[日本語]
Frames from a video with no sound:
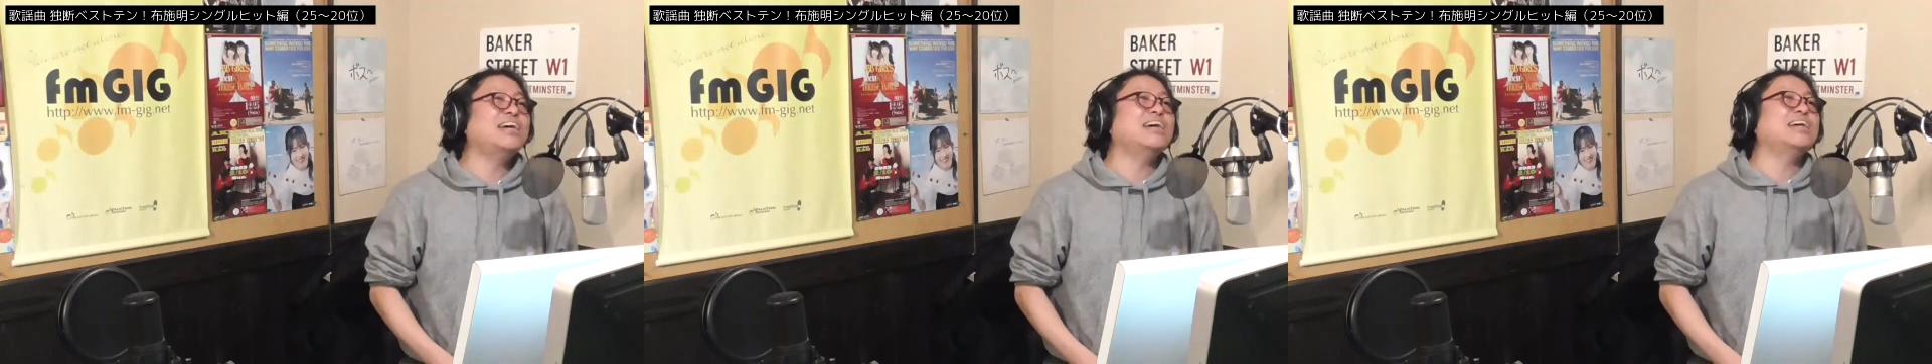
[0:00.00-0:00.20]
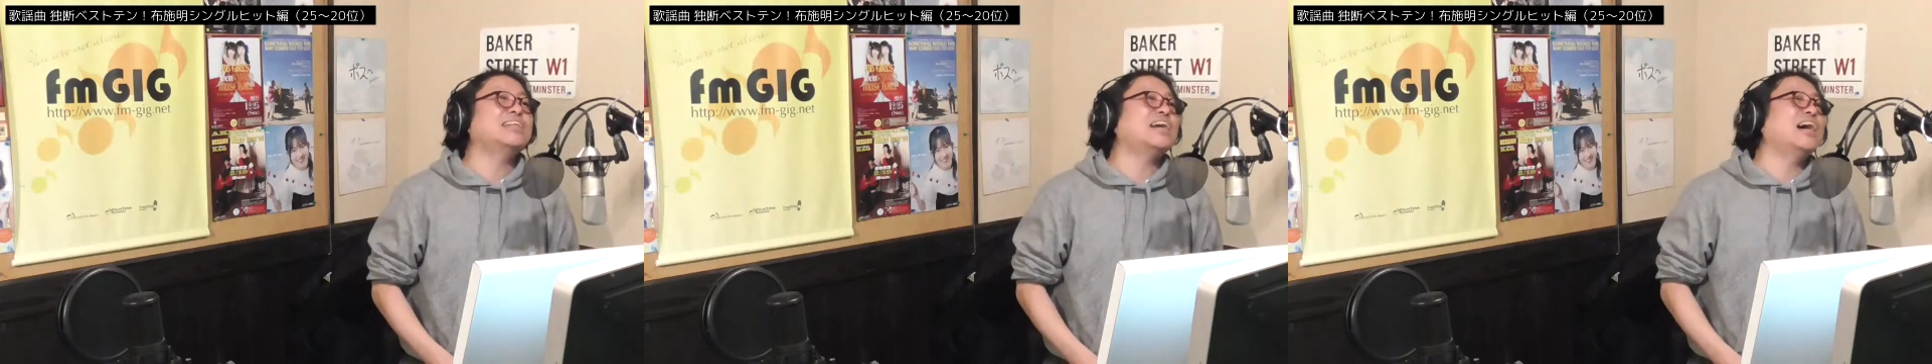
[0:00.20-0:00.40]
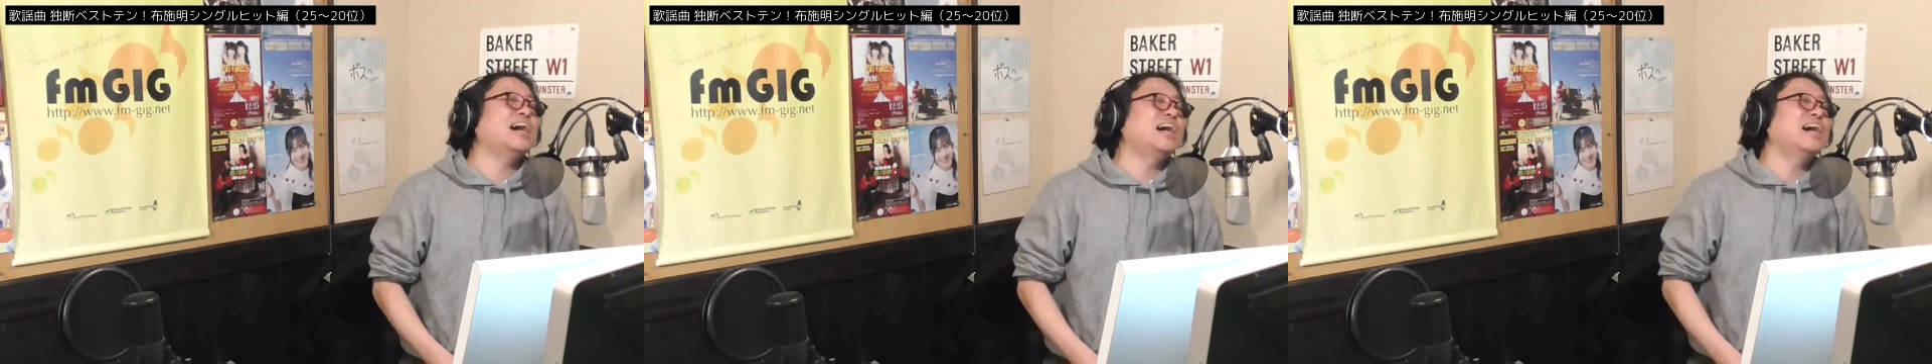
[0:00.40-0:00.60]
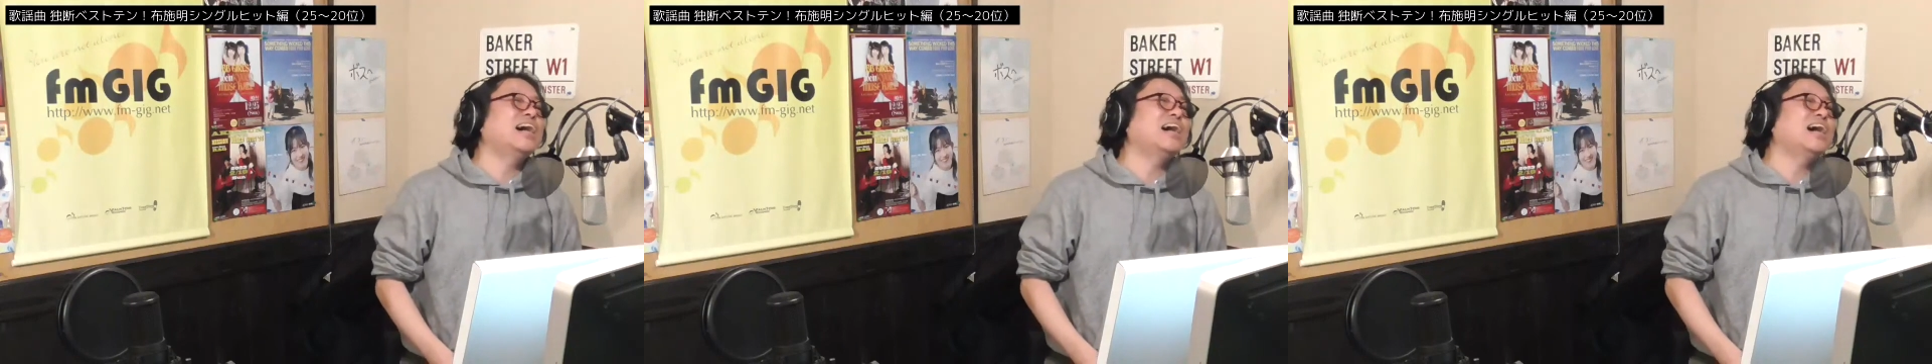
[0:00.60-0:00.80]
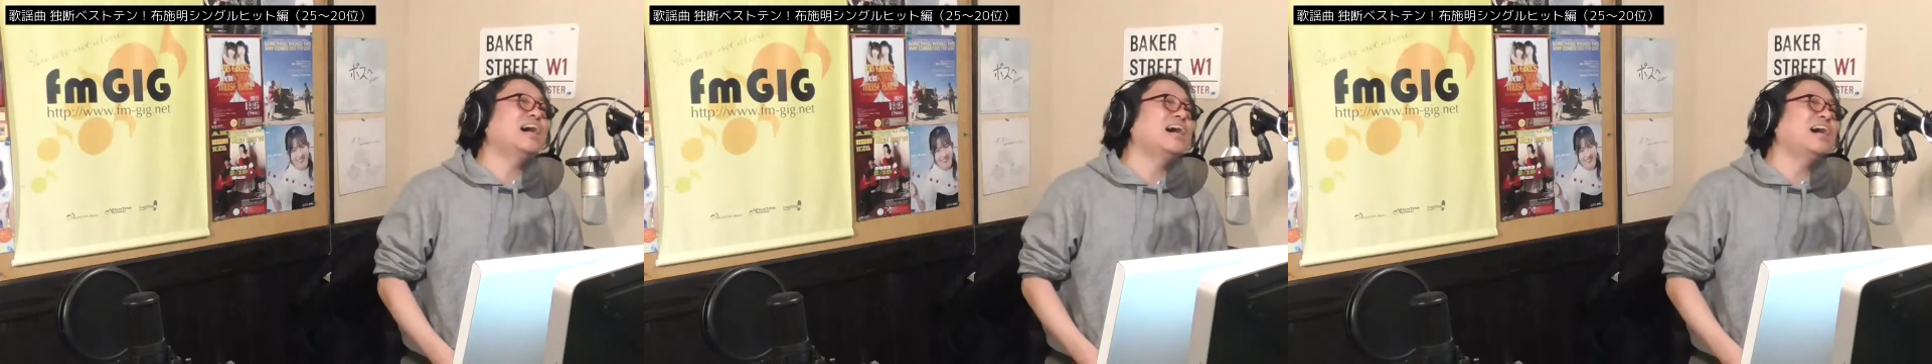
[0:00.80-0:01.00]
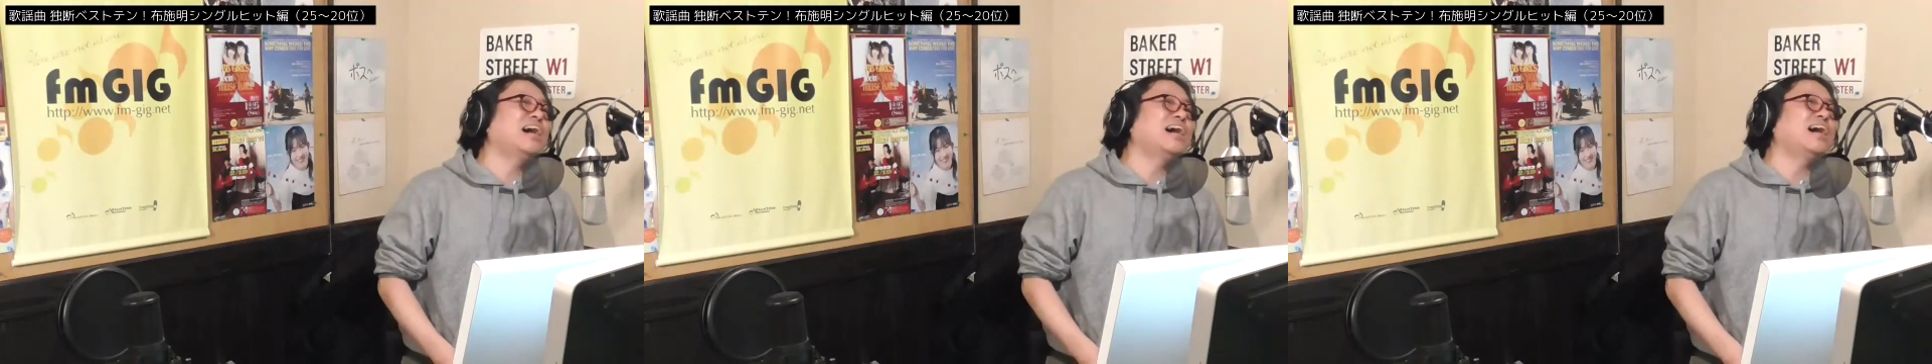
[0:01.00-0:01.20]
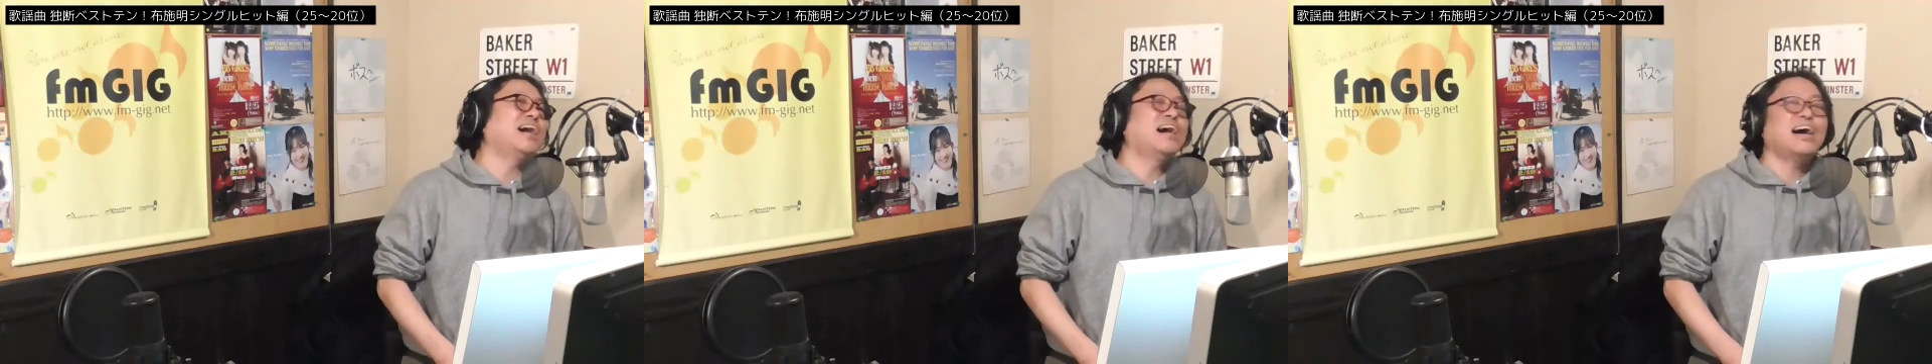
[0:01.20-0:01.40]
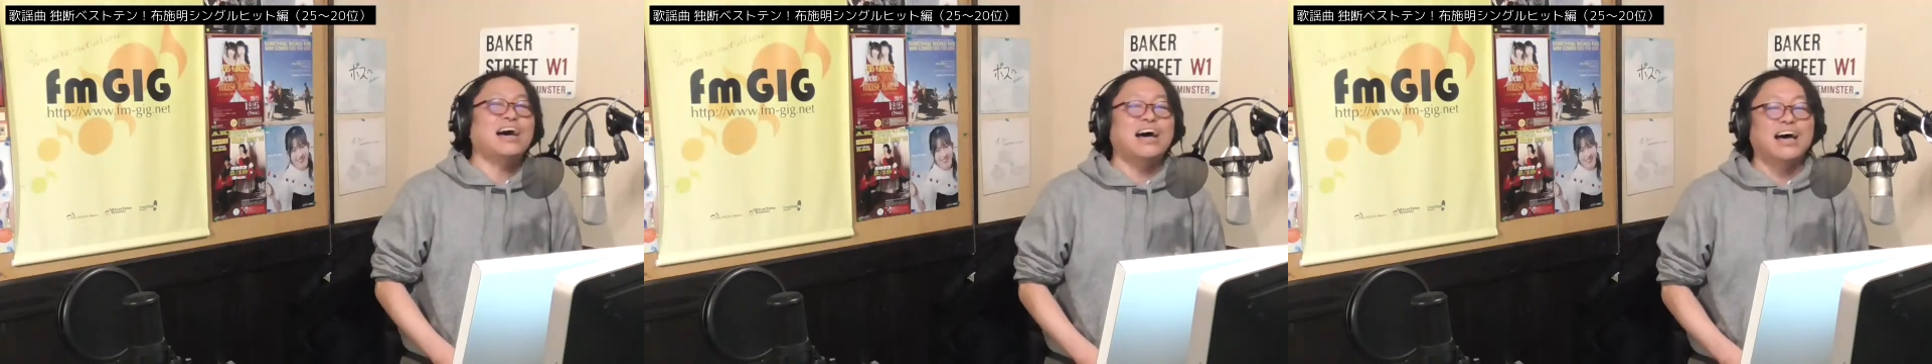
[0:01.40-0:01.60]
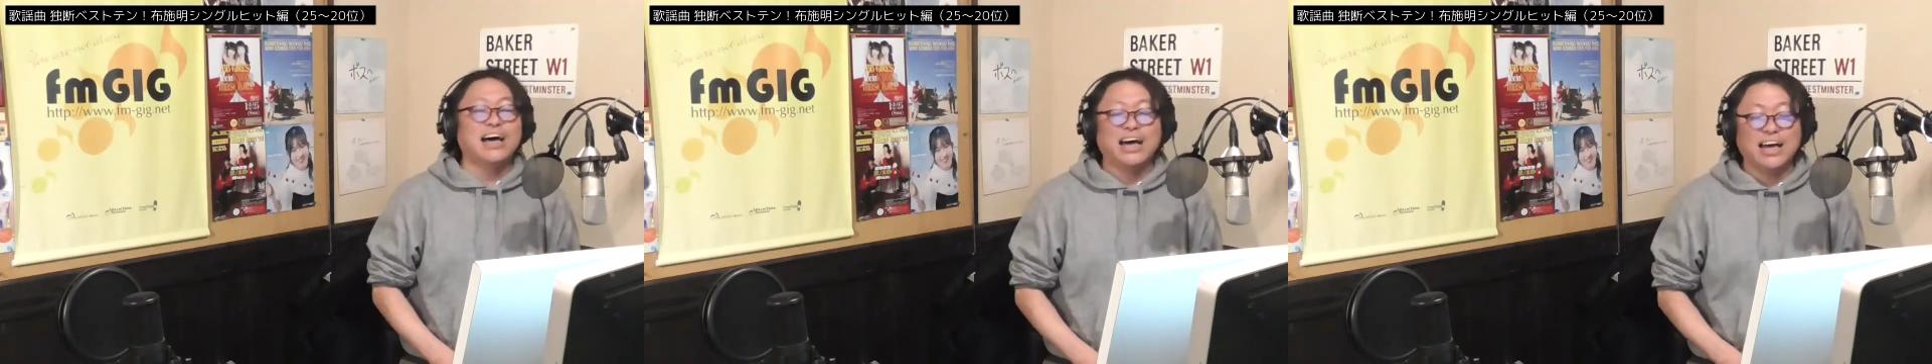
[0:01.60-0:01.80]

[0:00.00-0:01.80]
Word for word: きた